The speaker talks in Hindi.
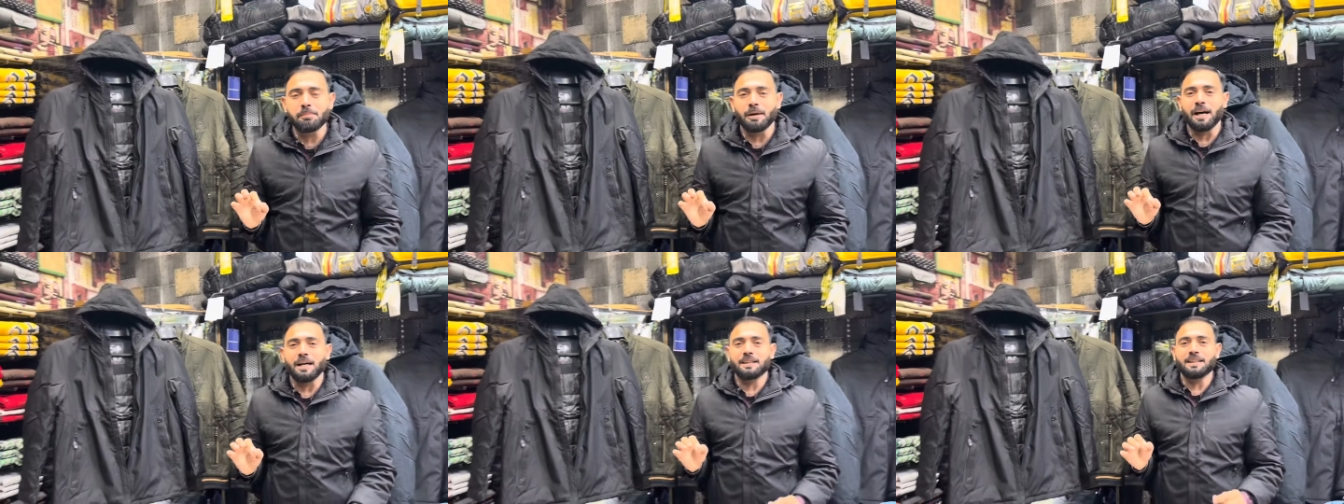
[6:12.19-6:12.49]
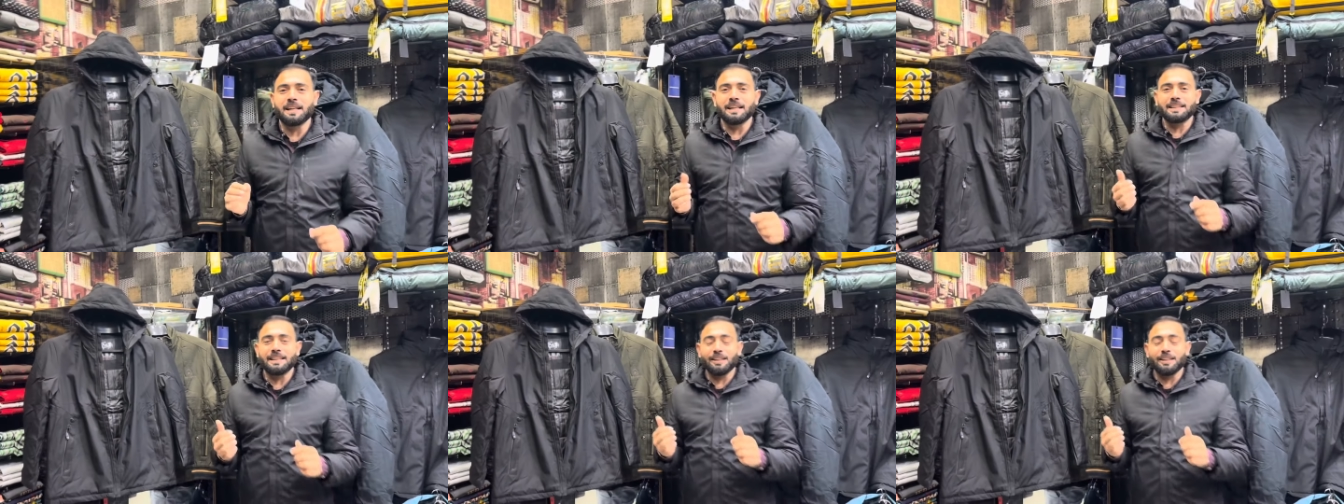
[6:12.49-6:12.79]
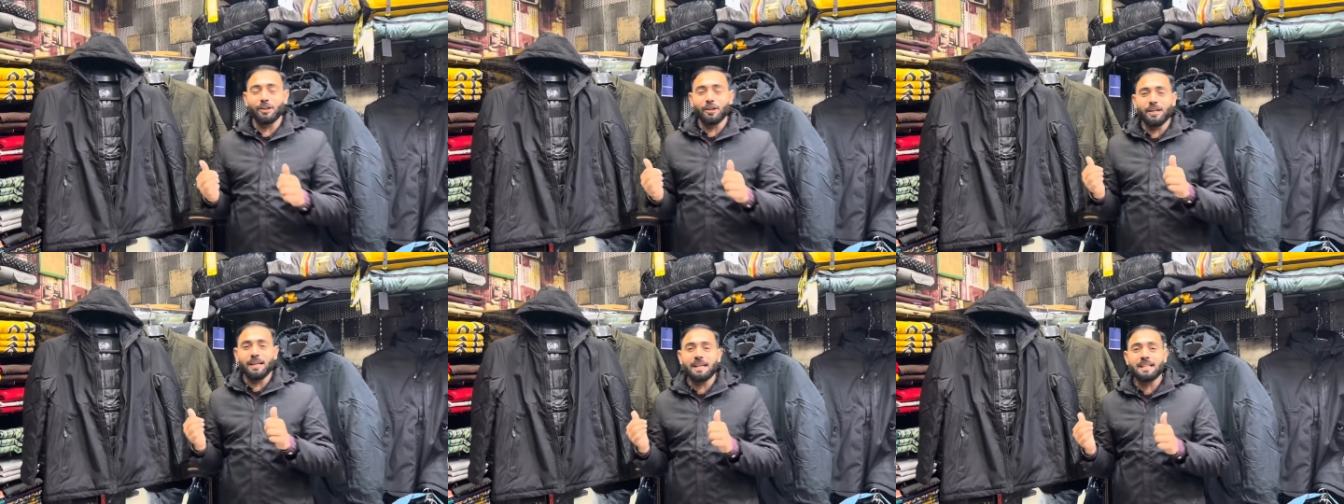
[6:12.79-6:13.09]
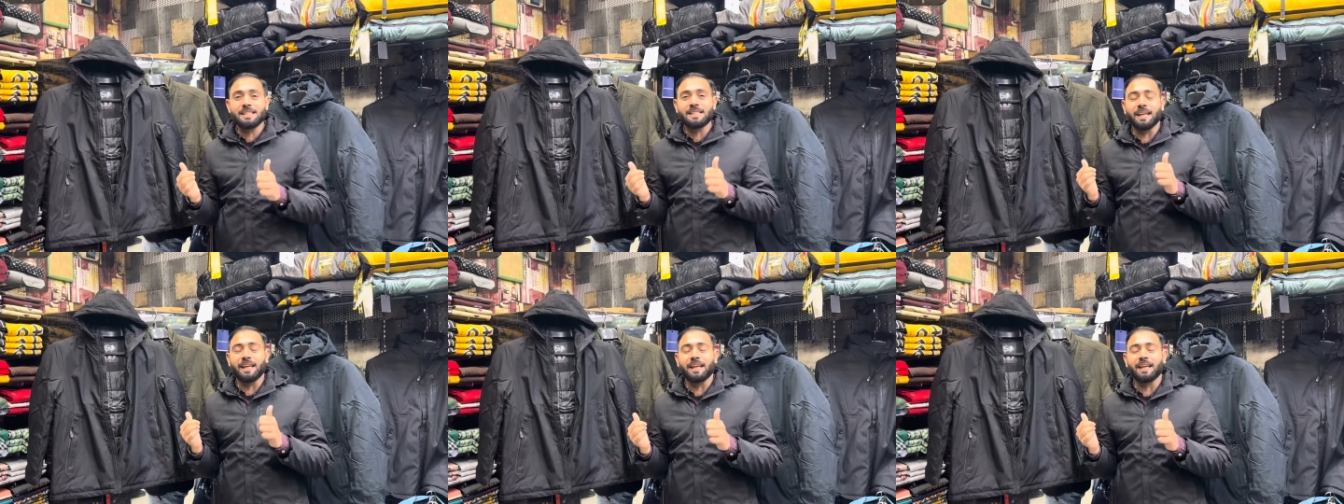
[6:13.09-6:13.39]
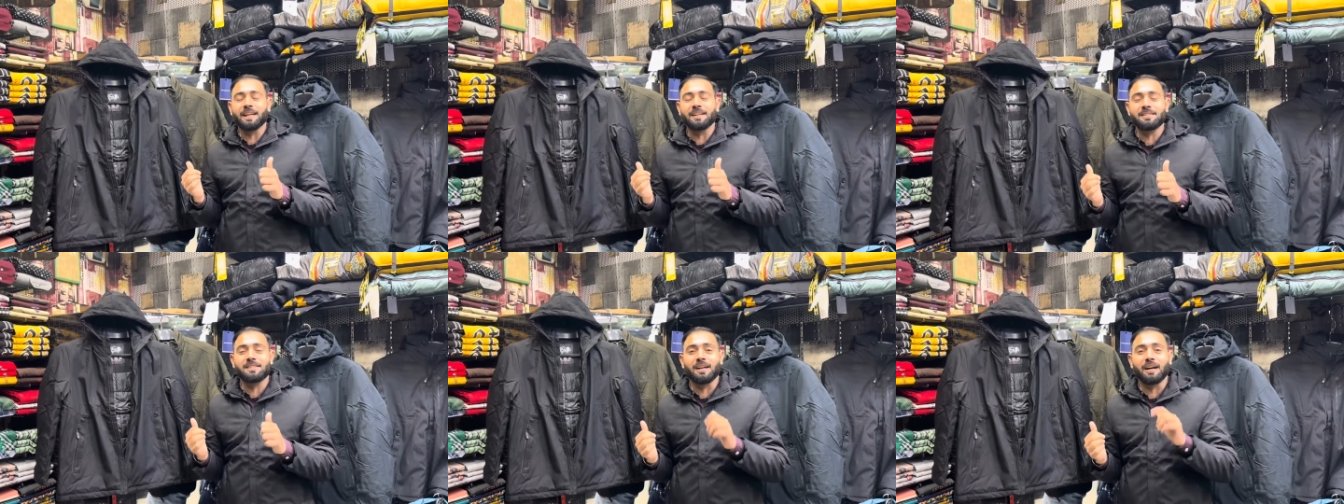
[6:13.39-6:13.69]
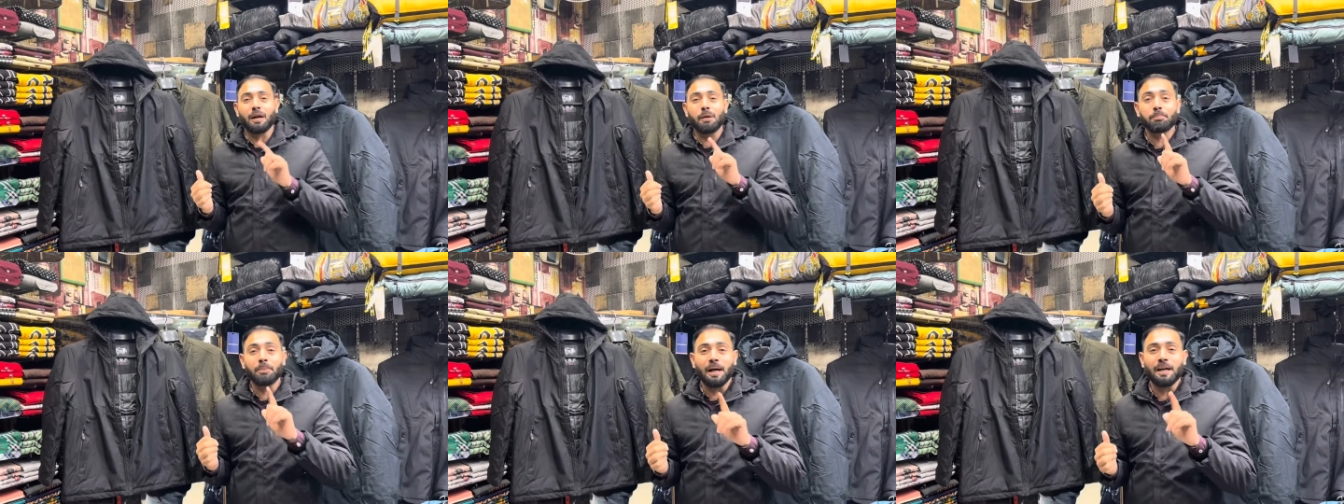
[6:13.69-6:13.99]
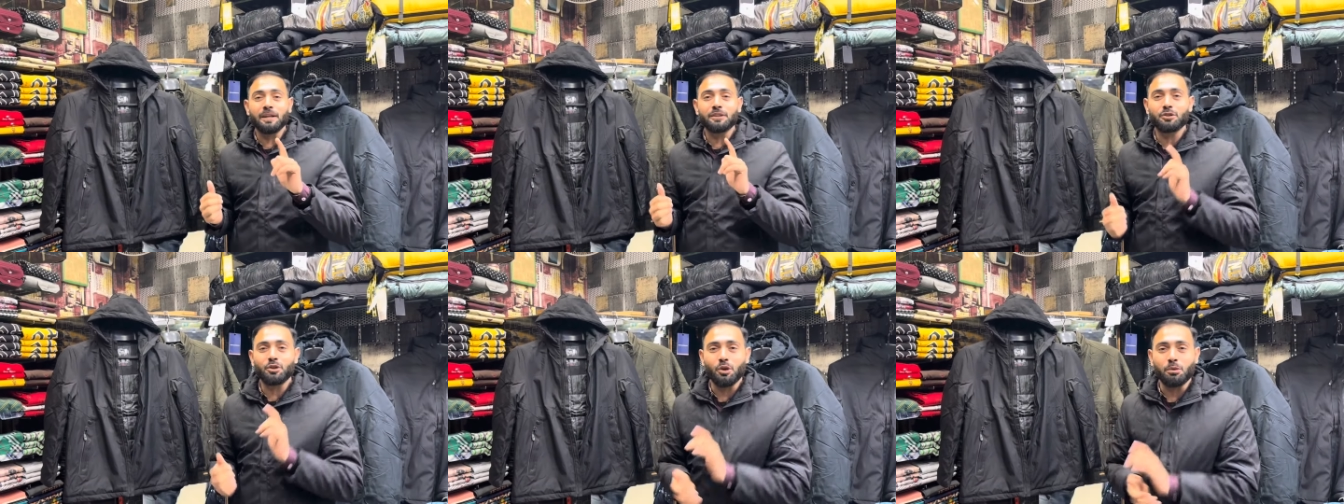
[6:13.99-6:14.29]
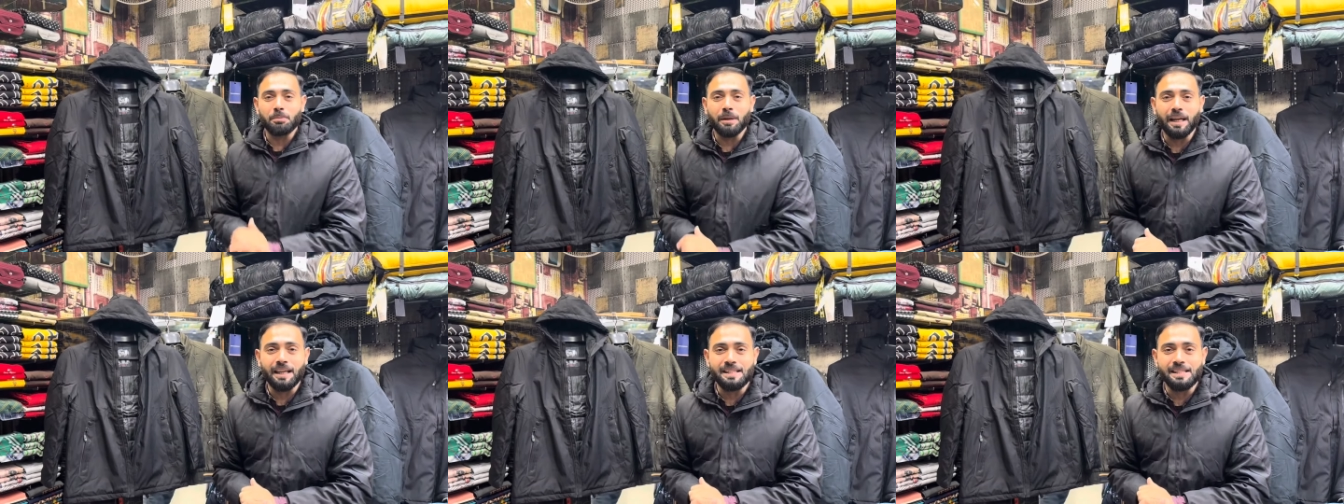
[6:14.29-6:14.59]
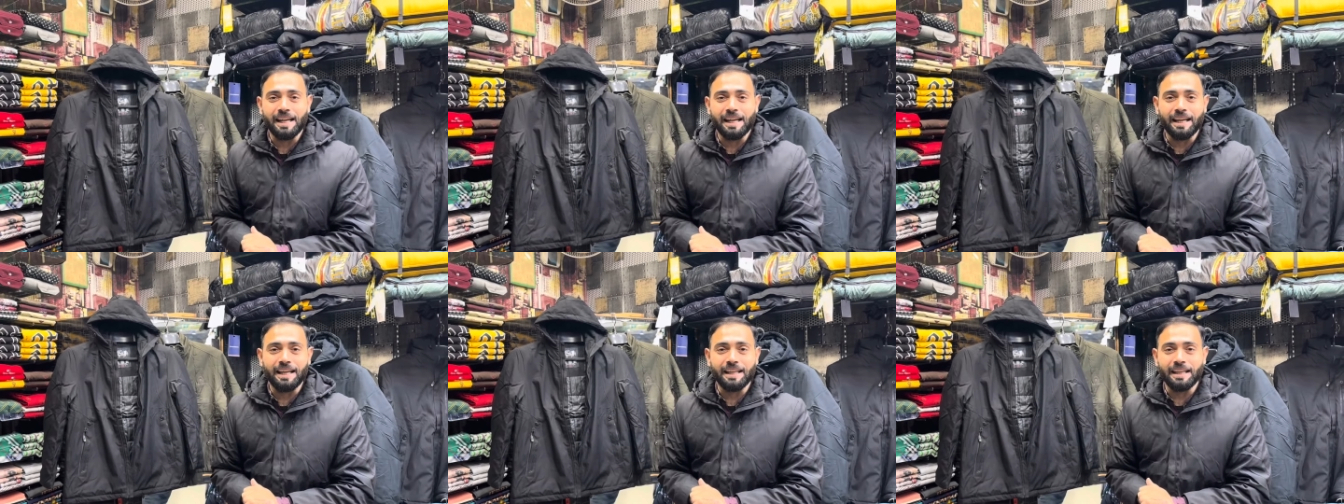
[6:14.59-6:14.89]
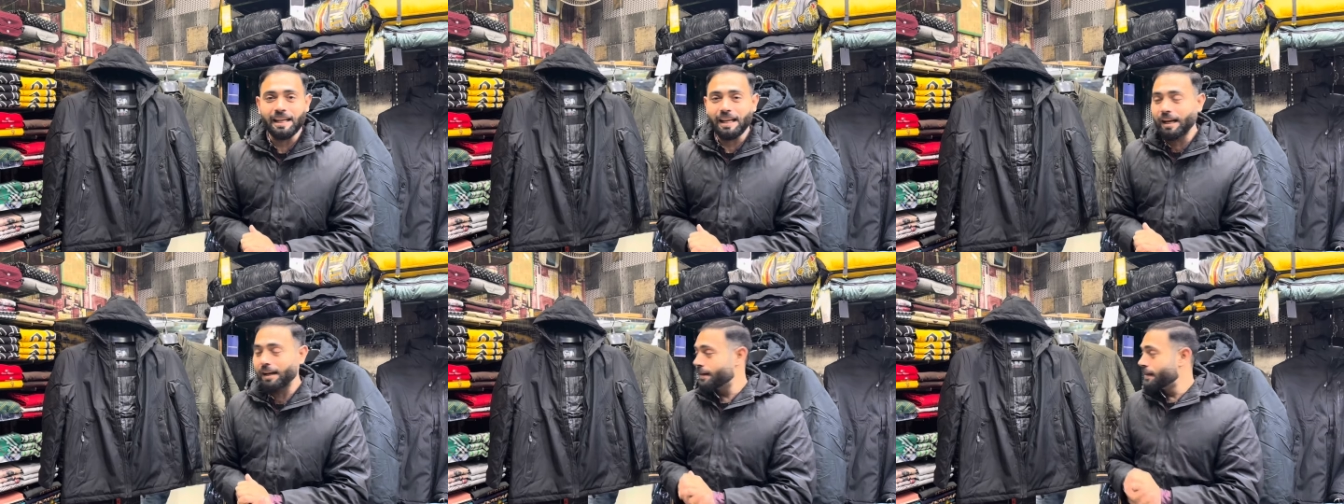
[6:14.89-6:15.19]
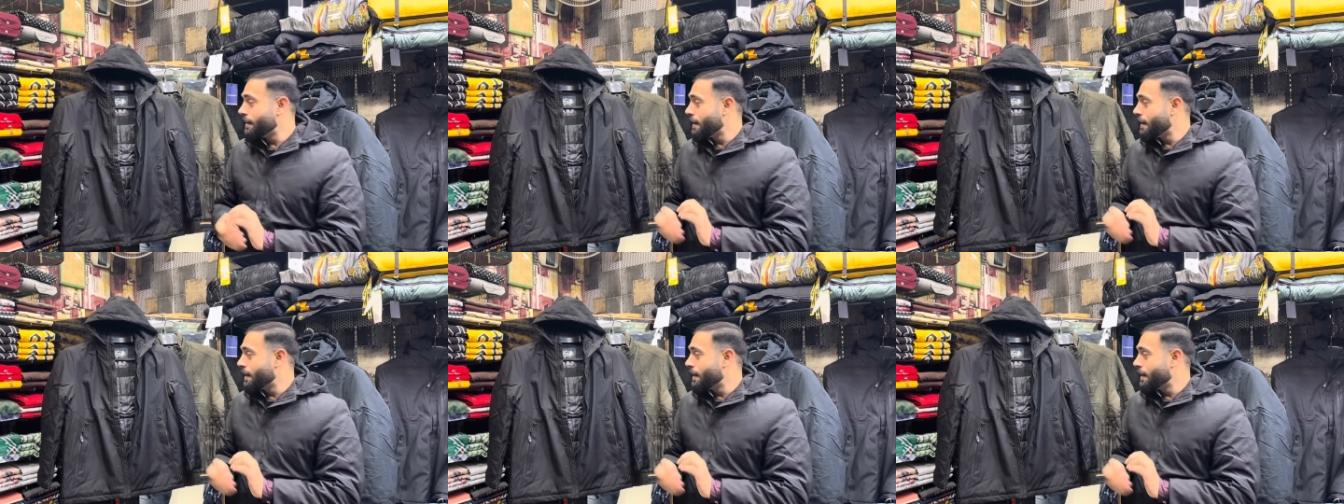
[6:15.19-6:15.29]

बात करते हैं तो ये छह हजार पांच सौ रुपए की जैकेट है